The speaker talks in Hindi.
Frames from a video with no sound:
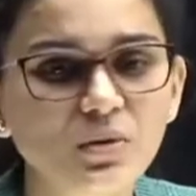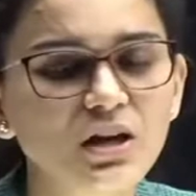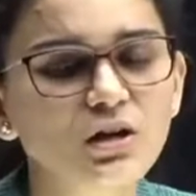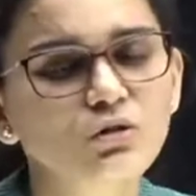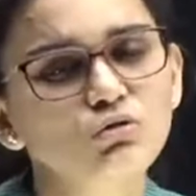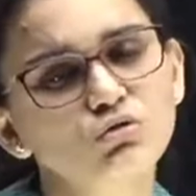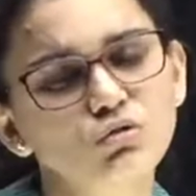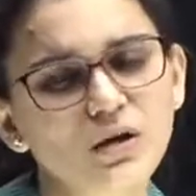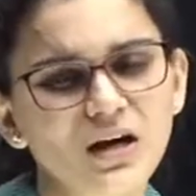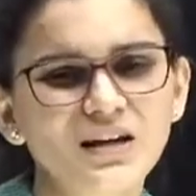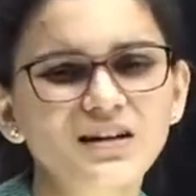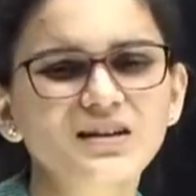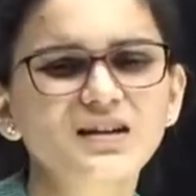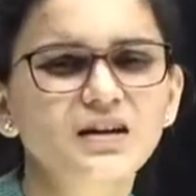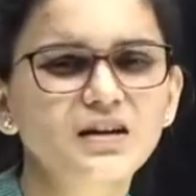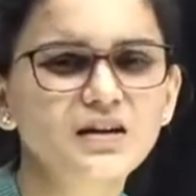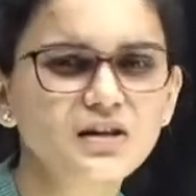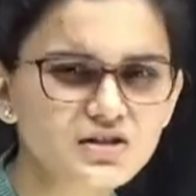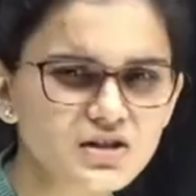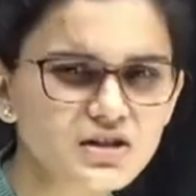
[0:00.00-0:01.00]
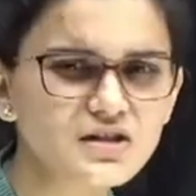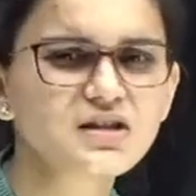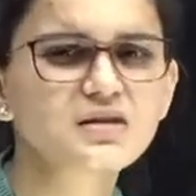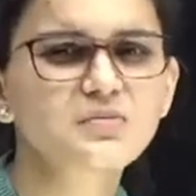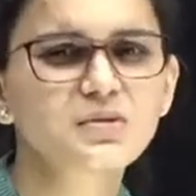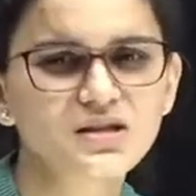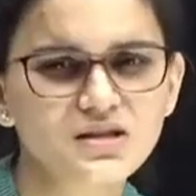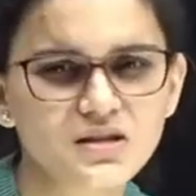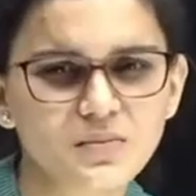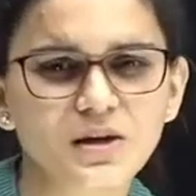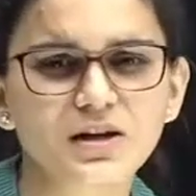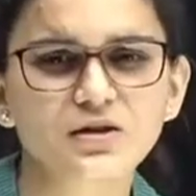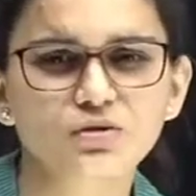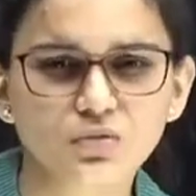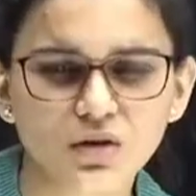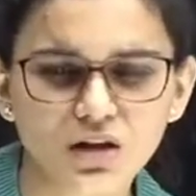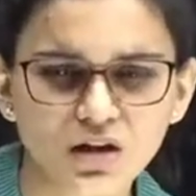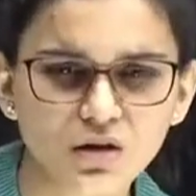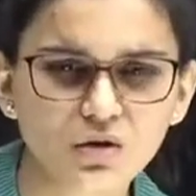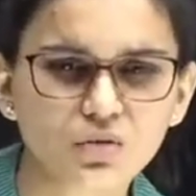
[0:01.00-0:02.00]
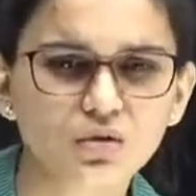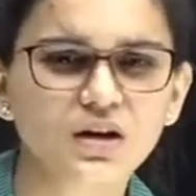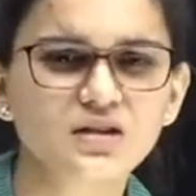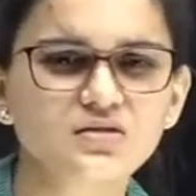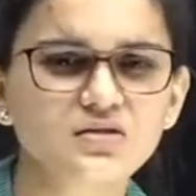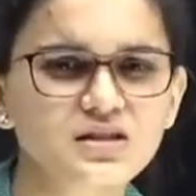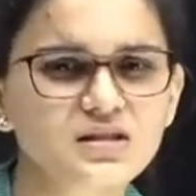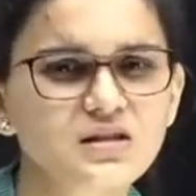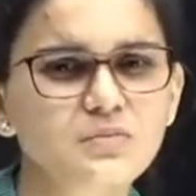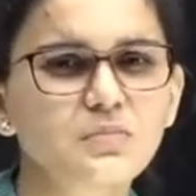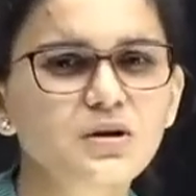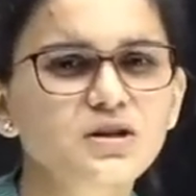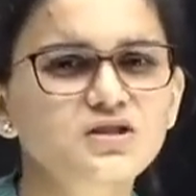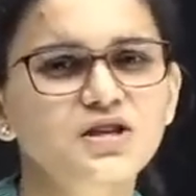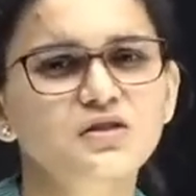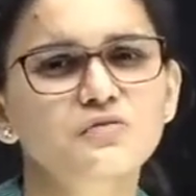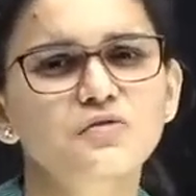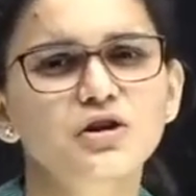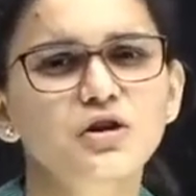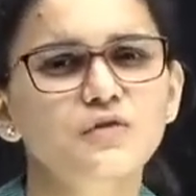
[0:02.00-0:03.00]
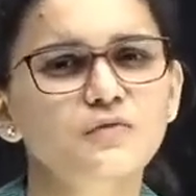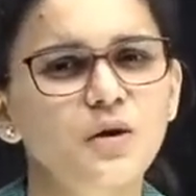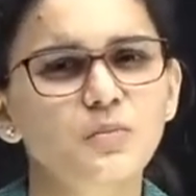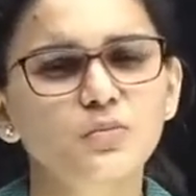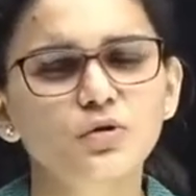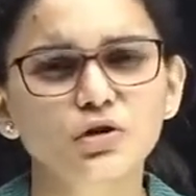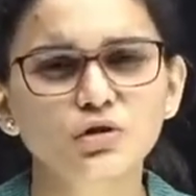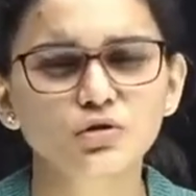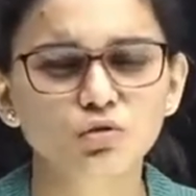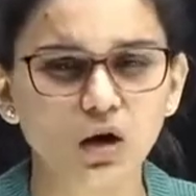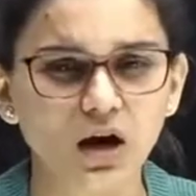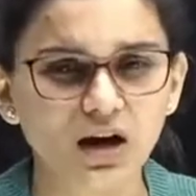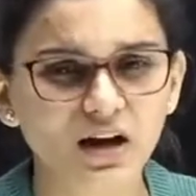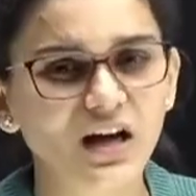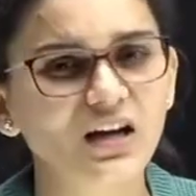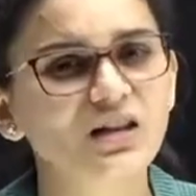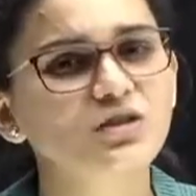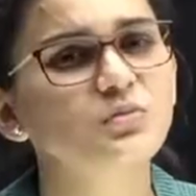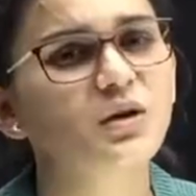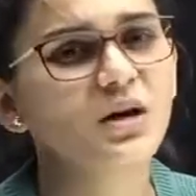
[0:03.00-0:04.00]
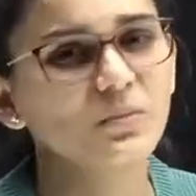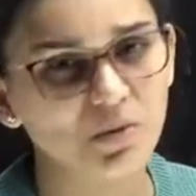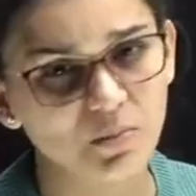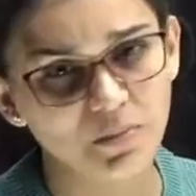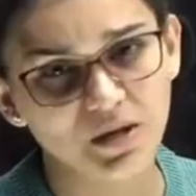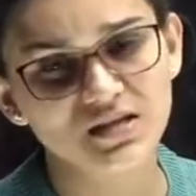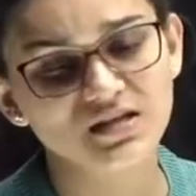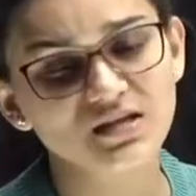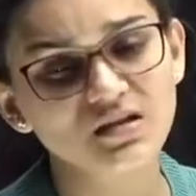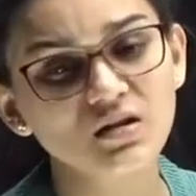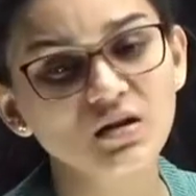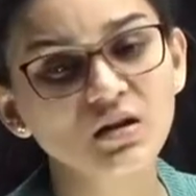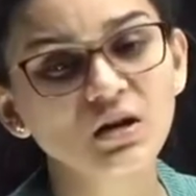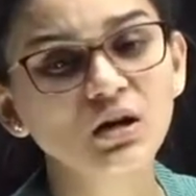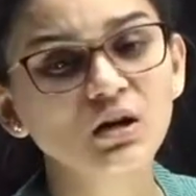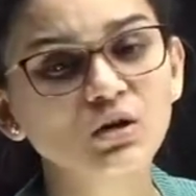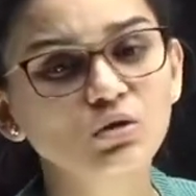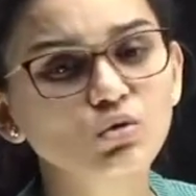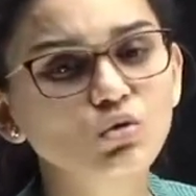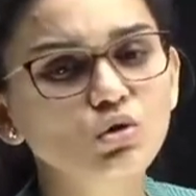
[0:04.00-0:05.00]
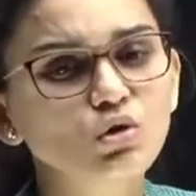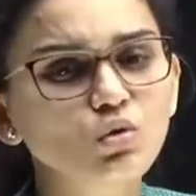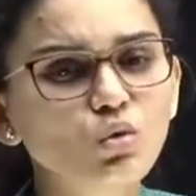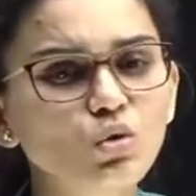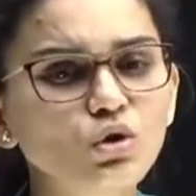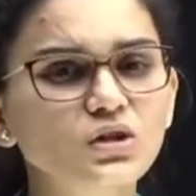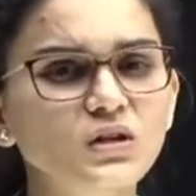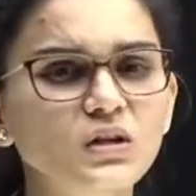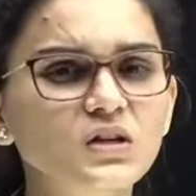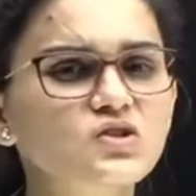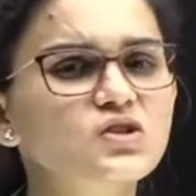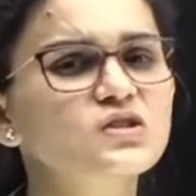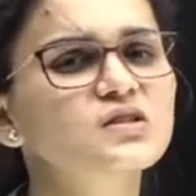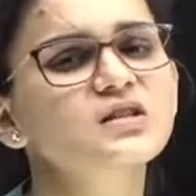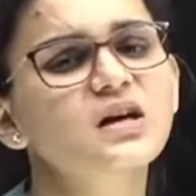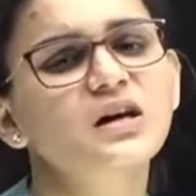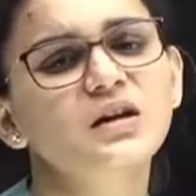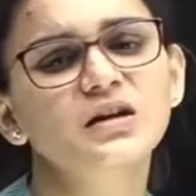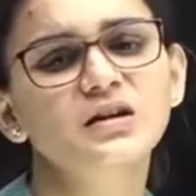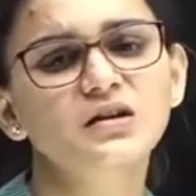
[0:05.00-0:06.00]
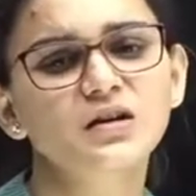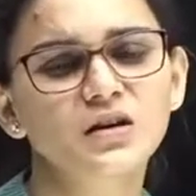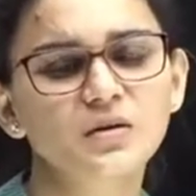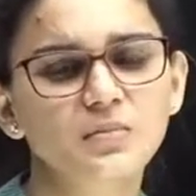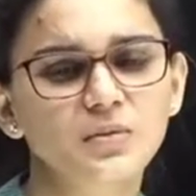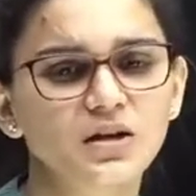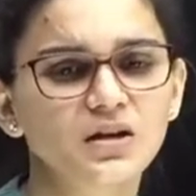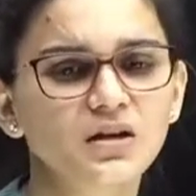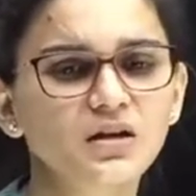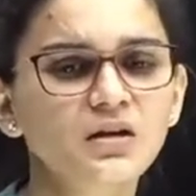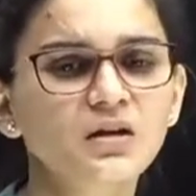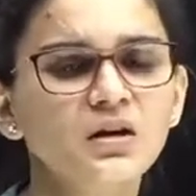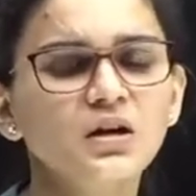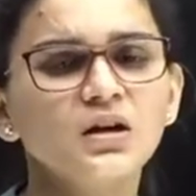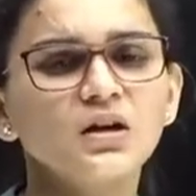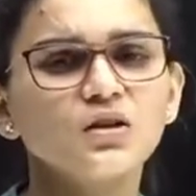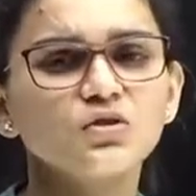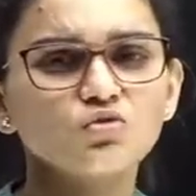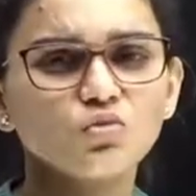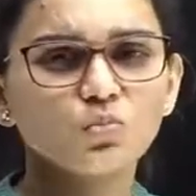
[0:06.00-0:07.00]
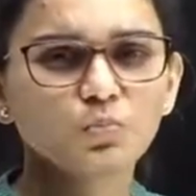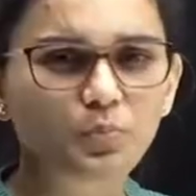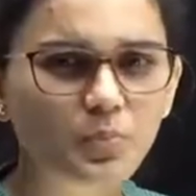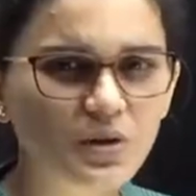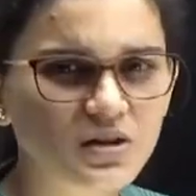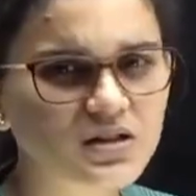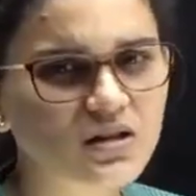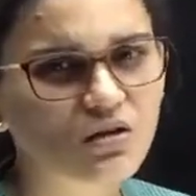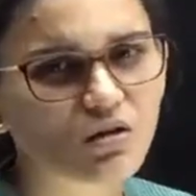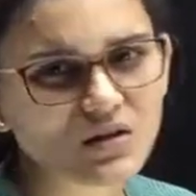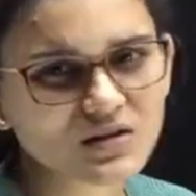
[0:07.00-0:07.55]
महीने को तो टारगेट कर ही लीजिए तीन महीने से पहले तो नहीं होगा दिसंबर जनवरी और फेबर तो हर हालत में आपके पास है तो इनको इतने अच्छे से टारगेट करके पढ़िए कि जो बेसिक